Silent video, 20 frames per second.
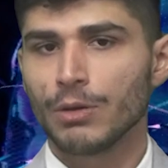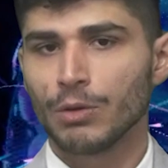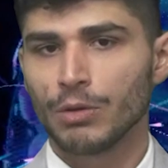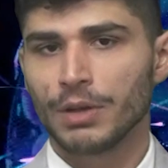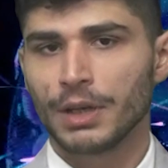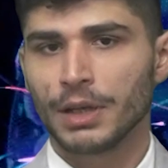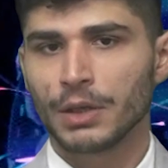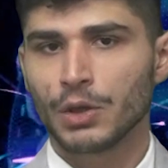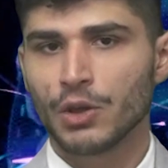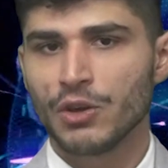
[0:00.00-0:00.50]

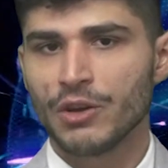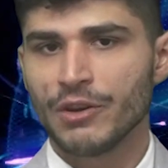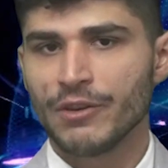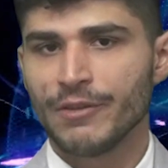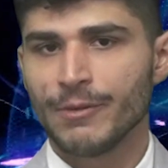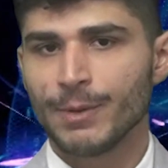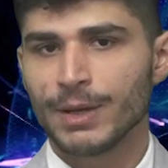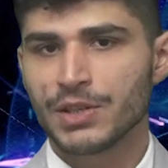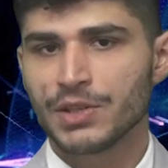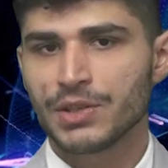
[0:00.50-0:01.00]
olarak
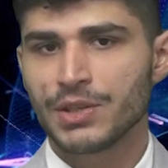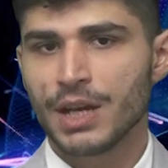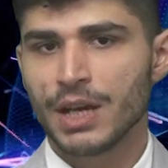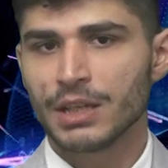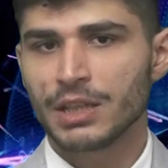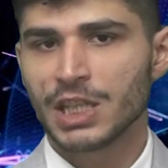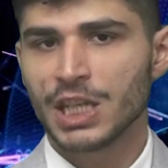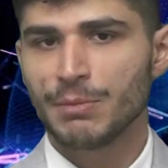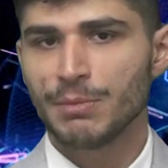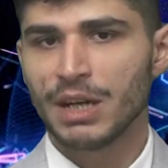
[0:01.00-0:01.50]
görevi
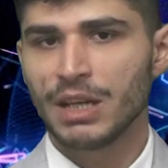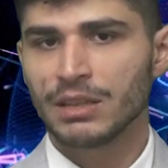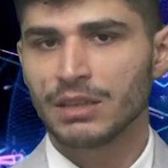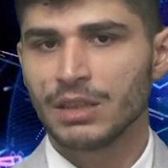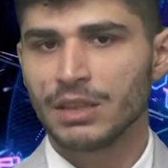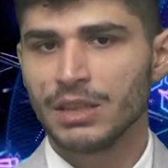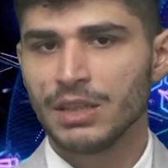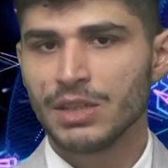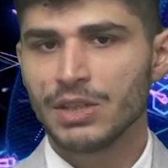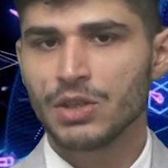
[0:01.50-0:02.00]
başlayan Kemal
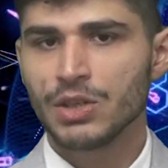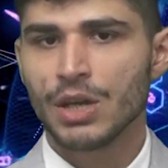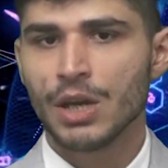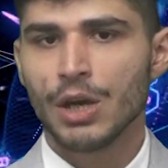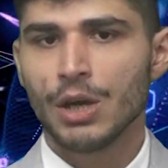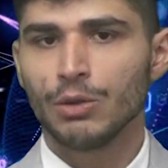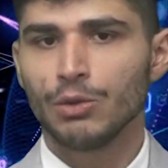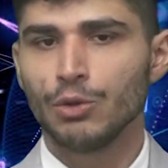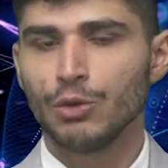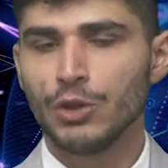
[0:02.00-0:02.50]
Kılıç
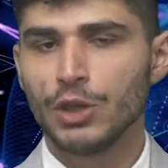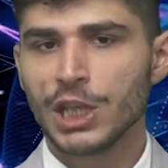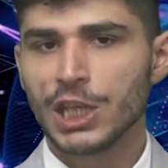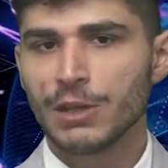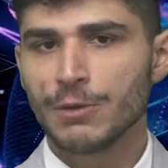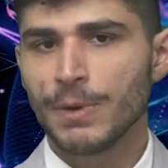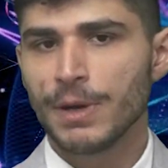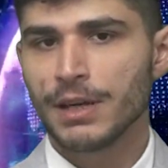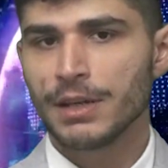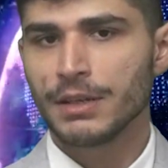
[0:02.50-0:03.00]
dün
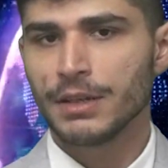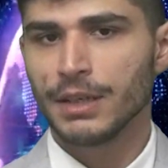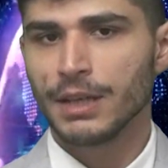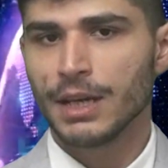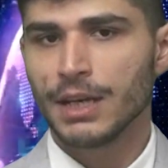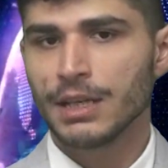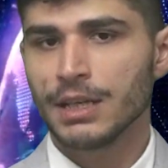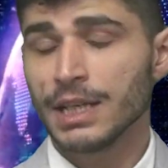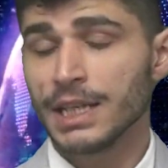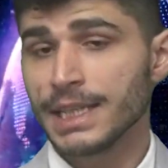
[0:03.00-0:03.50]

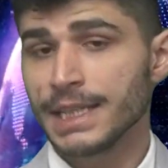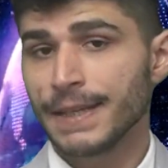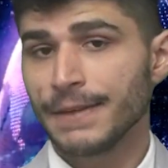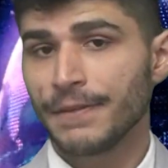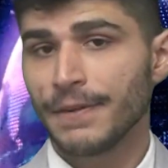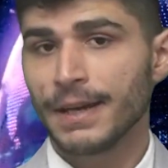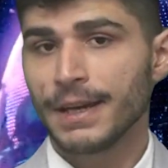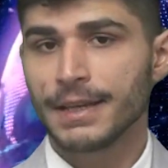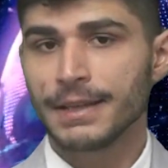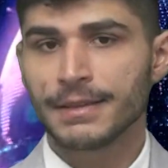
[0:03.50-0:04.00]
itibarıyla
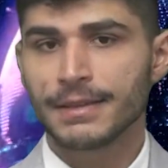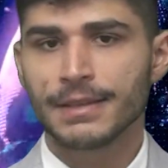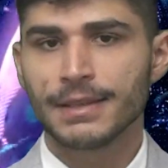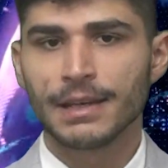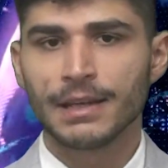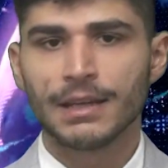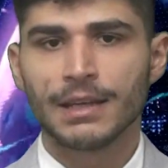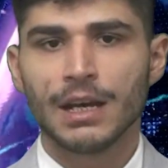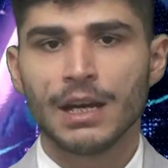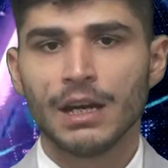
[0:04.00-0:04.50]
istifa
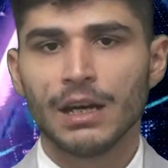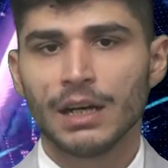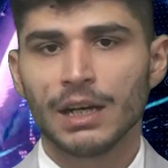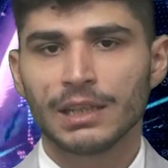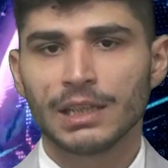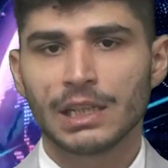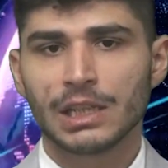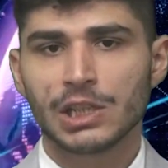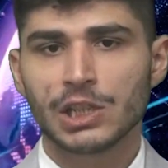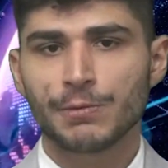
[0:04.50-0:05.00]
etti.
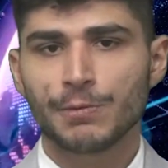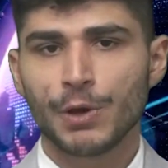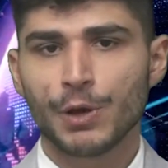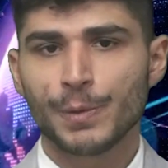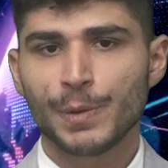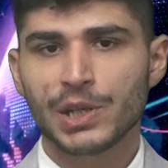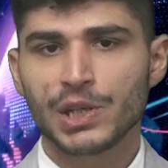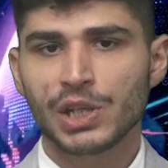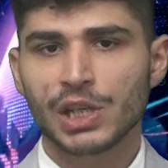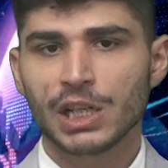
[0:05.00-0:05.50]
Adana
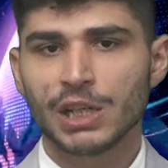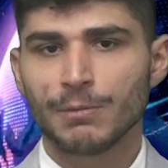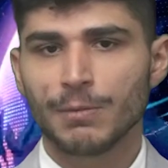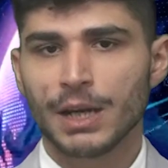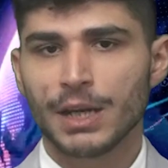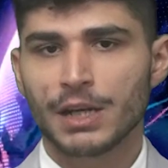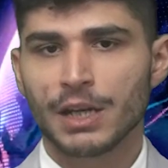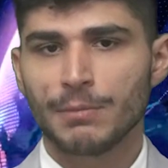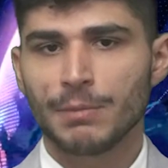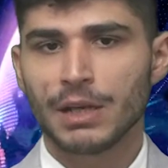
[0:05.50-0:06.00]
Spor Başkanı
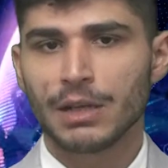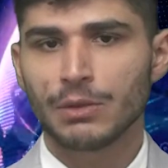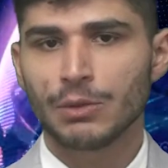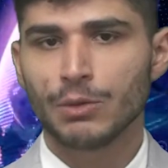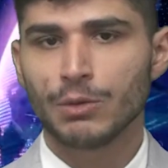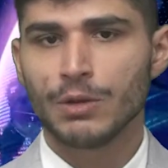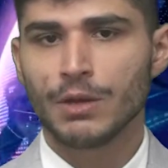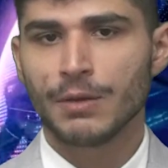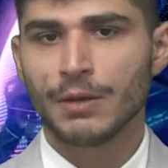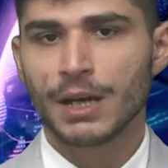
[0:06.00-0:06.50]
Bayram
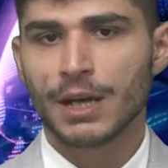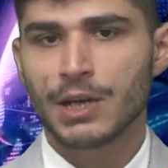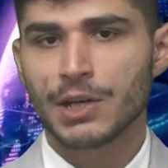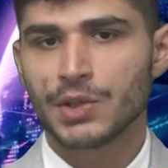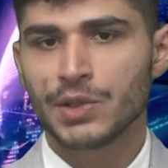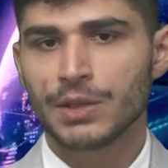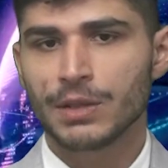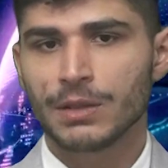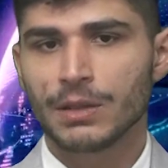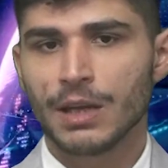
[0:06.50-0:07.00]
Akgül ile
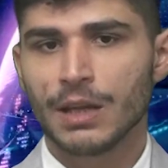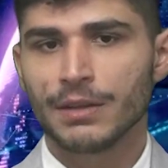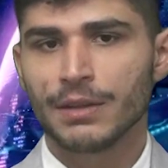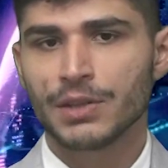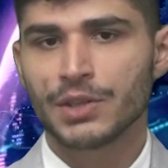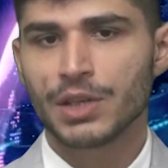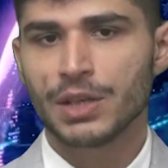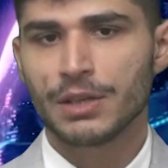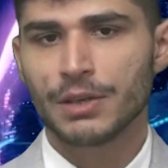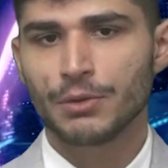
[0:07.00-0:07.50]
karşılıklı
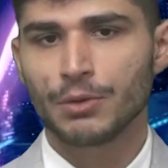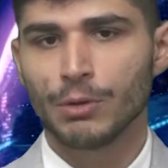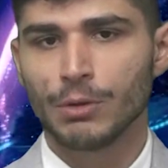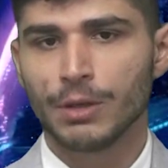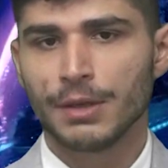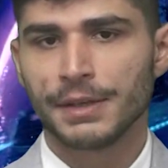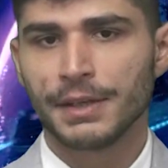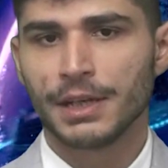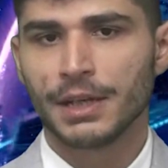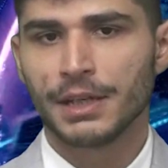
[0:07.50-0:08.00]
anlaşarak
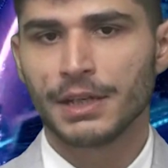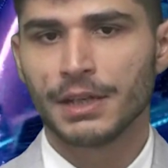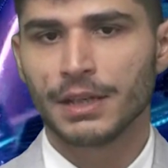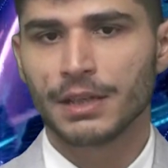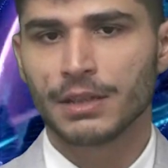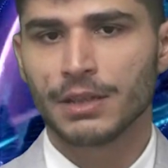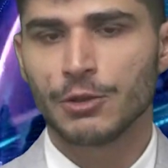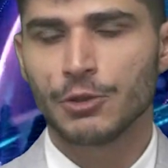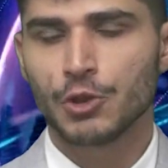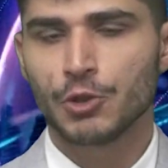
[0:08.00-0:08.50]
yollarını
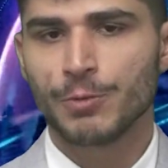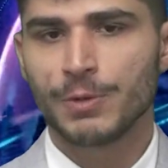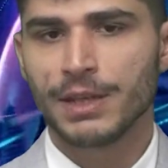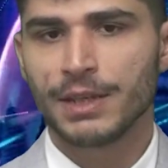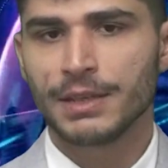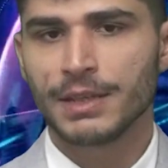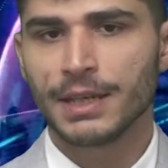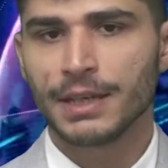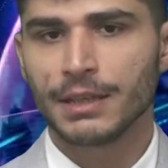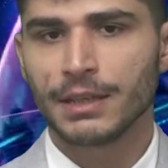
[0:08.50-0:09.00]
ayıran
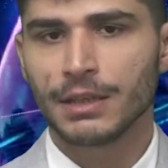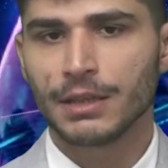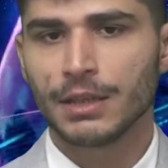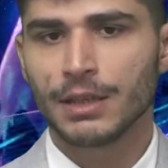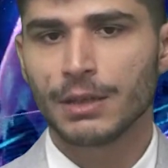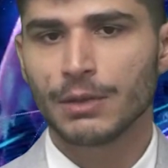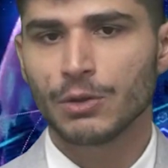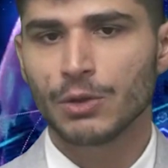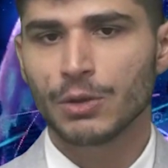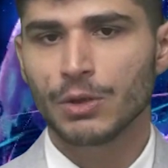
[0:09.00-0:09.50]
tecrübeli teknik
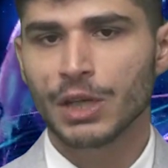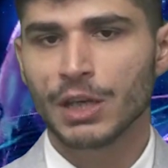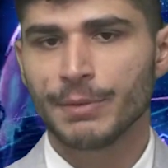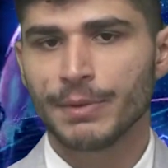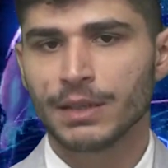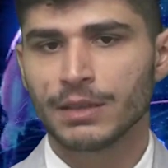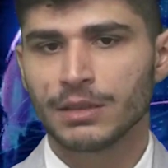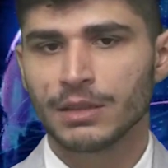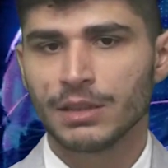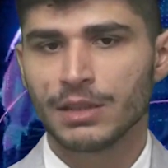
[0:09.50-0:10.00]
direktör
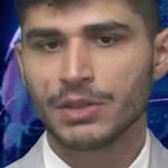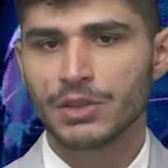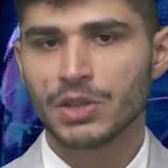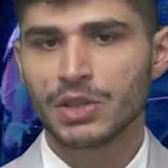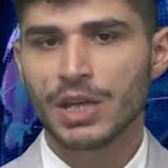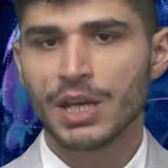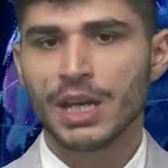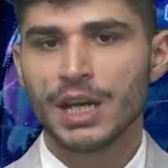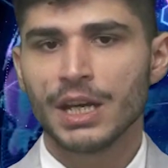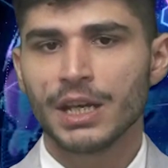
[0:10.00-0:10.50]
Kemal
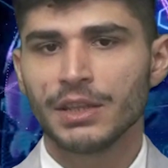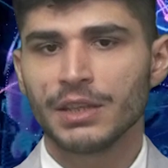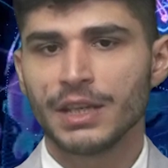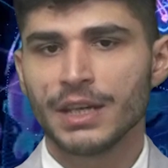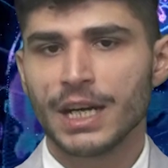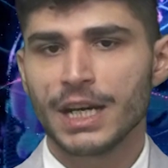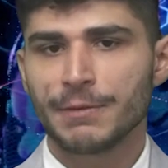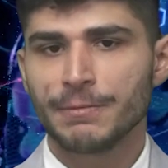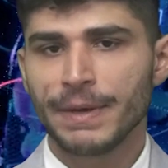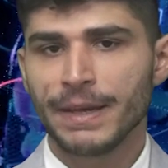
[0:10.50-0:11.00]
Kılıç,
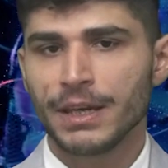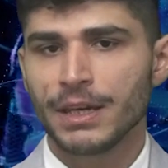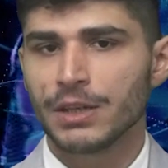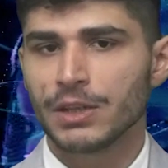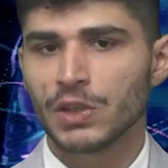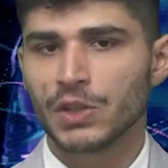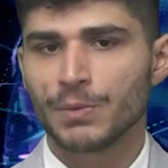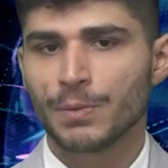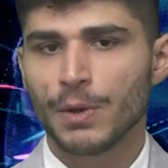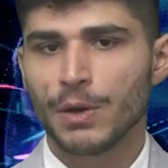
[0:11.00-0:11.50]
Diyarbakır
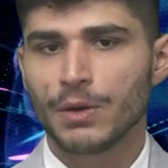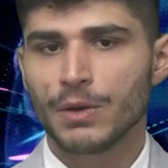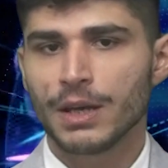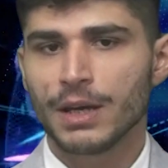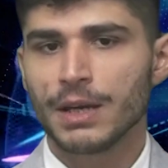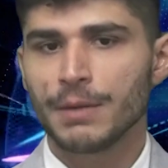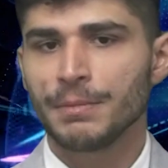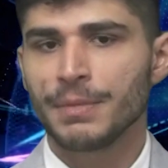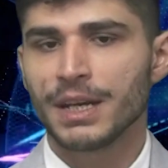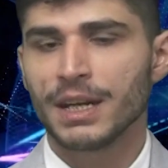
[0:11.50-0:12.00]

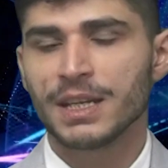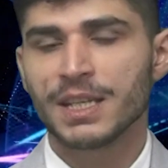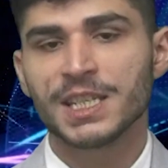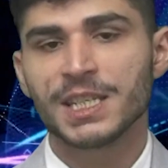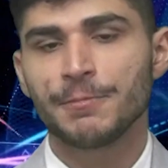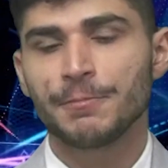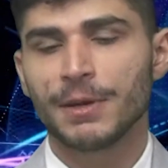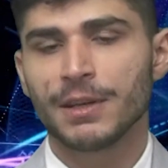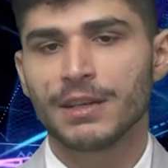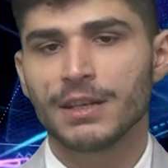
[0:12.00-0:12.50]
Spor'la
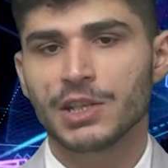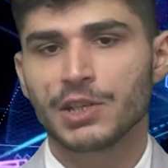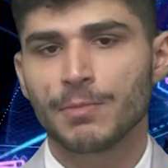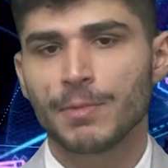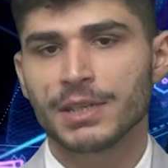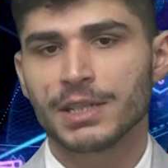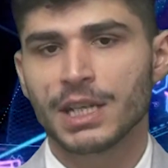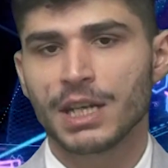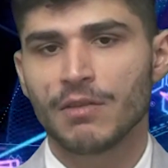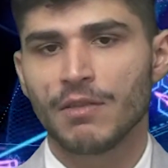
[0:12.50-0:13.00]
prensip
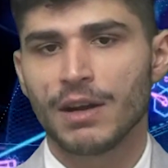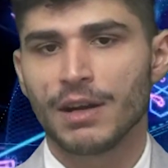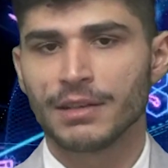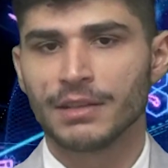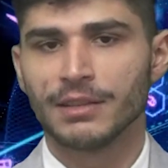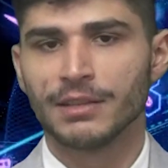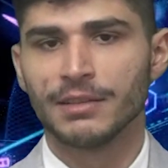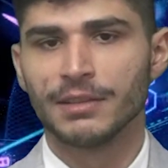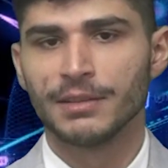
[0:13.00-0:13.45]
anlaşmasına vardı.